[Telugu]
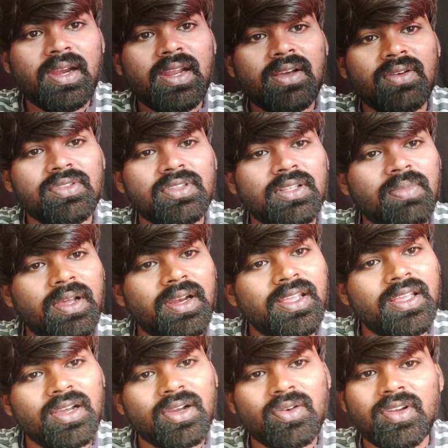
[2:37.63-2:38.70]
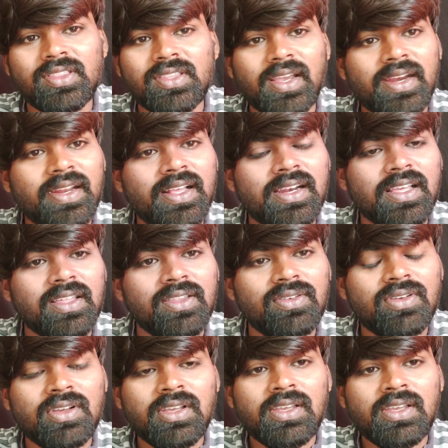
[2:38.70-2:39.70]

ఐడియా ఉంది మరీ ఎక్కువ అయితే ఐడియా లేదు